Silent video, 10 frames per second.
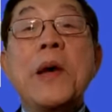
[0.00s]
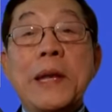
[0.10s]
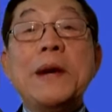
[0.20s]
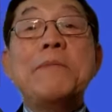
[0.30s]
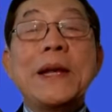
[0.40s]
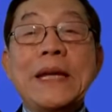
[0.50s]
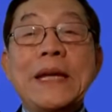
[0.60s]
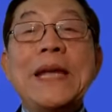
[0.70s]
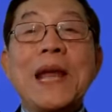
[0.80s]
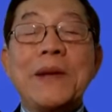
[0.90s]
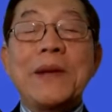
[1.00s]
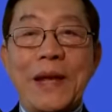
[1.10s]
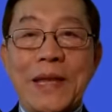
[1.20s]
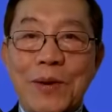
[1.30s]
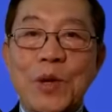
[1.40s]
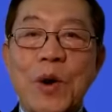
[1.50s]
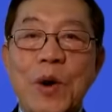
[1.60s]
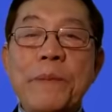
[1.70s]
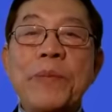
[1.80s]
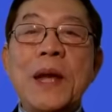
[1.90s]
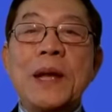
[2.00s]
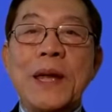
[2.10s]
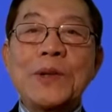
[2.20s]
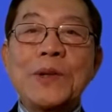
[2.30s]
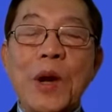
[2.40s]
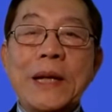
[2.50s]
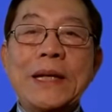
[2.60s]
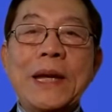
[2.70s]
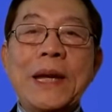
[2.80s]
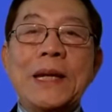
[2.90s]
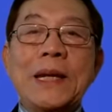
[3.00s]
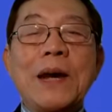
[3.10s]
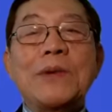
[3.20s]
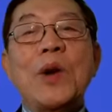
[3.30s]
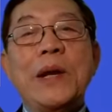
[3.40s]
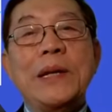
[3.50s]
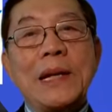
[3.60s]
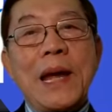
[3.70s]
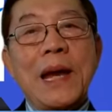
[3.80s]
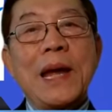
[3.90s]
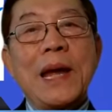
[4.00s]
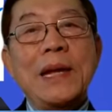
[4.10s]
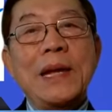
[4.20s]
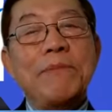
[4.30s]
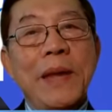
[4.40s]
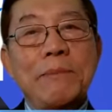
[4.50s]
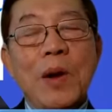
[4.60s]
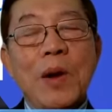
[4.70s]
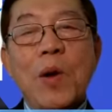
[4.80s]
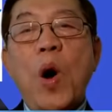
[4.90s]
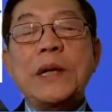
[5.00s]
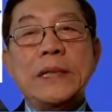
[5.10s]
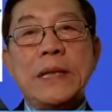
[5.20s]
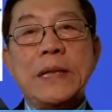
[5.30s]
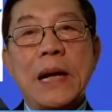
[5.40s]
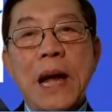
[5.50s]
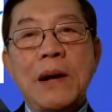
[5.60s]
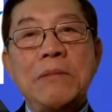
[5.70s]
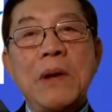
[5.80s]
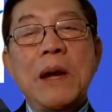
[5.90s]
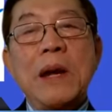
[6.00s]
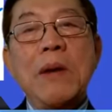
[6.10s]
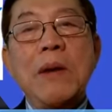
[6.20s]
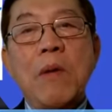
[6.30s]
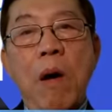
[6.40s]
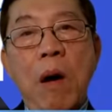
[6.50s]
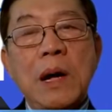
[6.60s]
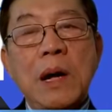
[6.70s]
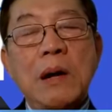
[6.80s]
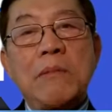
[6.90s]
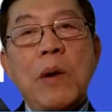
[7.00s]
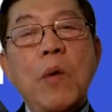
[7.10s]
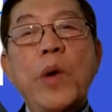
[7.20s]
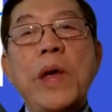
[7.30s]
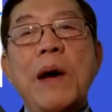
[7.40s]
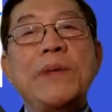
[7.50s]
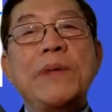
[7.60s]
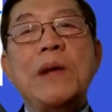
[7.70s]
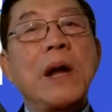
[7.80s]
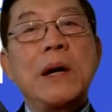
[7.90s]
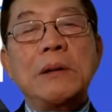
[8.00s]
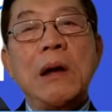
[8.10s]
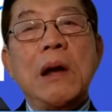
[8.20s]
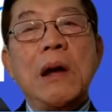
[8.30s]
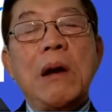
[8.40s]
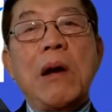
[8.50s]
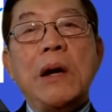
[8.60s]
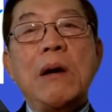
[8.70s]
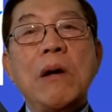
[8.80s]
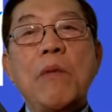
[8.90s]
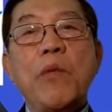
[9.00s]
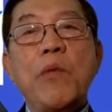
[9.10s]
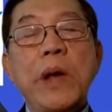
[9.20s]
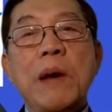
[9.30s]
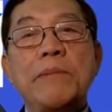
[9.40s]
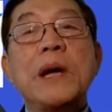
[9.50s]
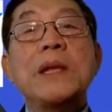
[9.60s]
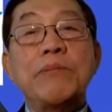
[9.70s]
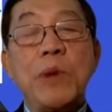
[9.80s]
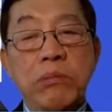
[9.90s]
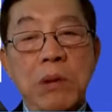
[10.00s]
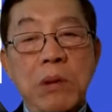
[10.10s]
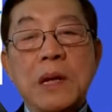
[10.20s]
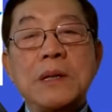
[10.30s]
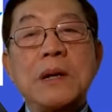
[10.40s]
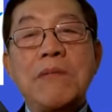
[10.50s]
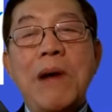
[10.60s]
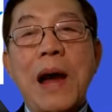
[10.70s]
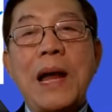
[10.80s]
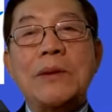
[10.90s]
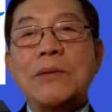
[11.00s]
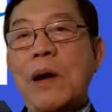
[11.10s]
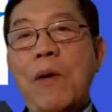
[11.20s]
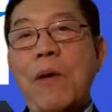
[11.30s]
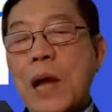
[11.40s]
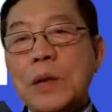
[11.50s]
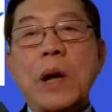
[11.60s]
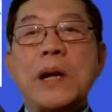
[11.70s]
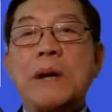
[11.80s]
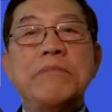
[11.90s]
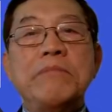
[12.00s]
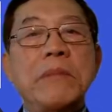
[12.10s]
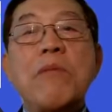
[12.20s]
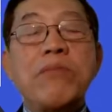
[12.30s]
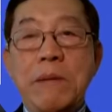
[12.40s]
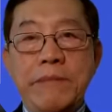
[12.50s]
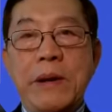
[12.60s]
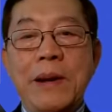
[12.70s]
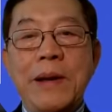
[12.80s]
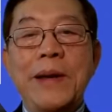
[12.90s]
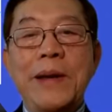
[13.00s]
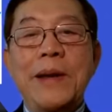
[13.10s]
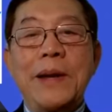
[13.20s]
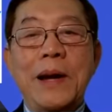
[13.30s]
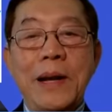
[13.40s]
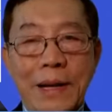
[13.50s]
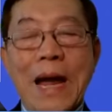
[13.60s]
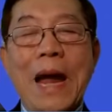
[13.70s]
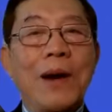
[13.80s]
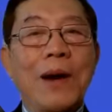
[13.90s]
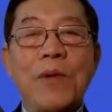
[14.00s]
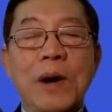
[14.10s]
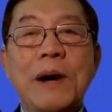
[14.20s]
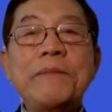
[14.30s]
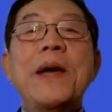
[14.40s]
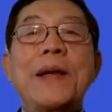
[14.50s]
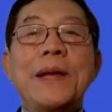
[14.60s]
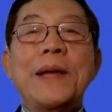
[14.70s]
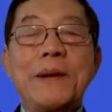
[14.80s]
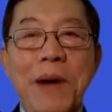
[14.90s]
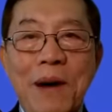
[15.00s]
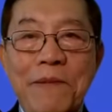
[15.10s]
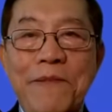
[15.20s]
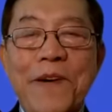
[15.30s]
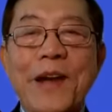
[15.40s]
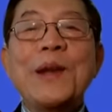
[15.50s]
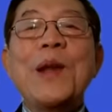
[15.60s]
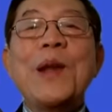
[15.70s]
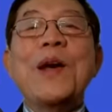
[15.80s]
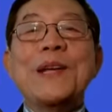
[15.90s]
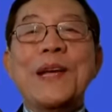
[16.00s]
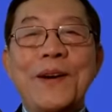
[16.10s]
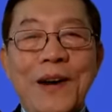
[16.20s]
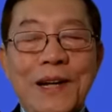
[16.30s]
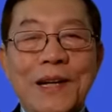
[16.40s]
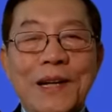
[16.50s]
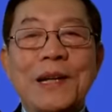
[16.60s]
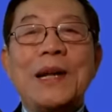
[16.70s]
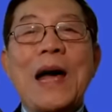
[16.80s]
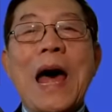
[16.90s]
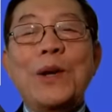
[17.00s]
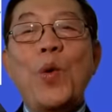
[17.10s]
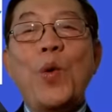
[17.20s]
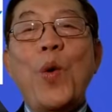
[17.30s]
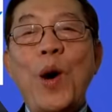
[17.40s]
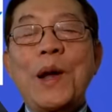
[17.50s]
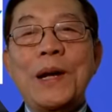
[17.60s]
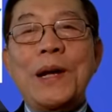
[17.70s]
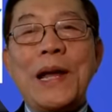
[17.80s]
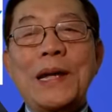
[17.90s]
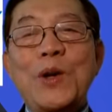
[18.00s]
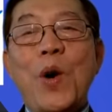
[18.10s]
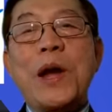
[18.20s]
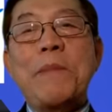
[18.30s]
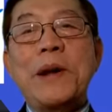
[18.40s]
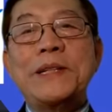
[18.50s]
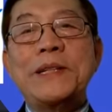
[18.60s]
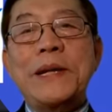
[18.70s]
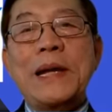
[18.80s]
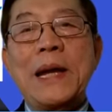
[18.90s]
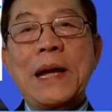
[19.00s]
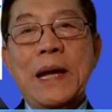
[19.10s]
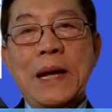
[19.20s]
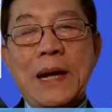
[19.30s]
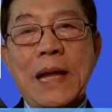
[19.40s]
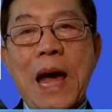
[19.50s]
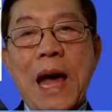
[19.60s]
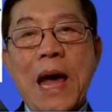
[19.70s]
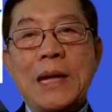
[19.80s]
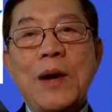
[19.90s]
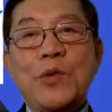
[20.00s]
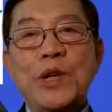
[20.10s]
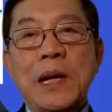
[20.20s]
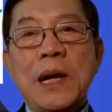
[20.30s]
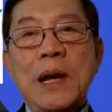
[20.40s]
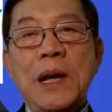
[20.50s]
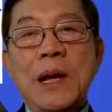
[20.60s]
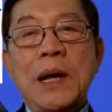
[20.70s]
Nhưng mà dĩ nhiên là mình phải theo dõi, theo dõi cái gì, theo dõi nhất là cái nhịp tim nó có cái gì trở ngại không, nếu có đó mà nó nguy hiểm thì chúng ta ngưng, còn nếu nó không nguy hiểm thì cứ tiếp tục, chứ không phải là chúng ta hoàn toàn cấm, không cấm cái đó. À, hiện tại là không có cấm, nhưng mà vẫn uh, ăn thua là do cái bác sĩ đó người ta điều trị đó.